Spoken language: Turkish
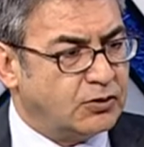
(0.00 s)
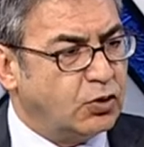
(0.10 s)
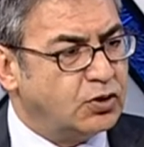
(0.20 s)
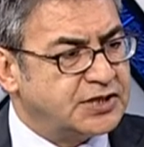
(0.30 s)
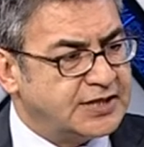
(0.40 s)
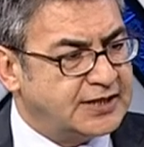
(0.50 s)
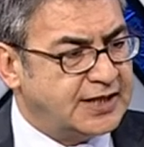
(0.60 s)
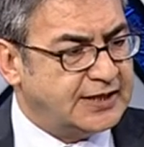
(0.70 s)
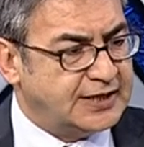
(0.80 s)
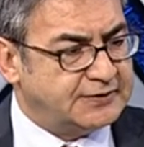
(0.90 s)
o
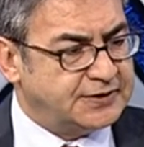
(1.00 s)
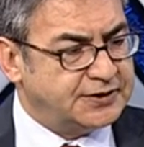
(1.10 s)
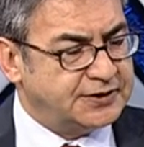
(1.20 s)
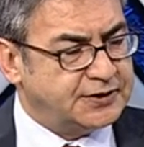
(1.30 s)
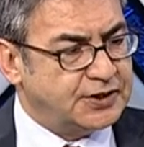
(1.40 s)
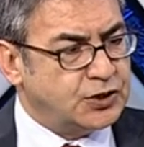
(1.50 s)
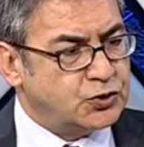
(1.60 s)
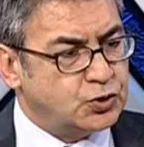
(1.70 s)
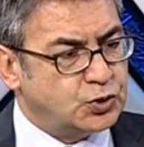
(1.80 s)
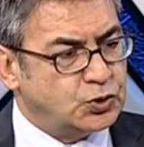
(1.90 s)
sinyaller verir.
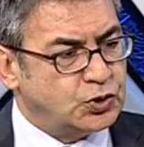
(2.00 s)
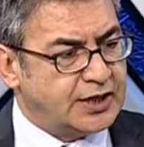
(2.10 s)
Çünkü